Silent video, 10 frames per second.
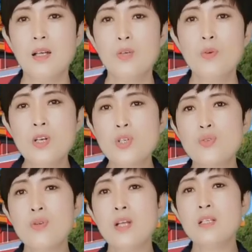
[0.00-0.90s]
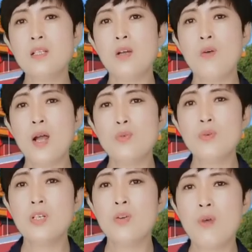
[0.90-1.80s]
如果是专制的话，如
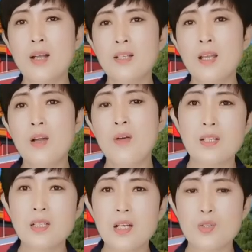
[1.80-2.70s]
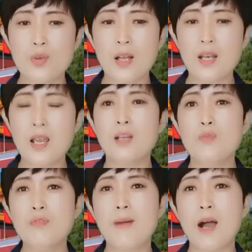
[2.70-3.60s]
果是皇帝的话，这个权力还
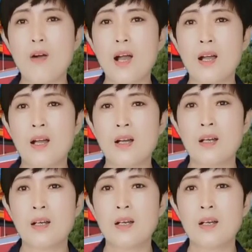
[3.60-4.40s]
能不保啊？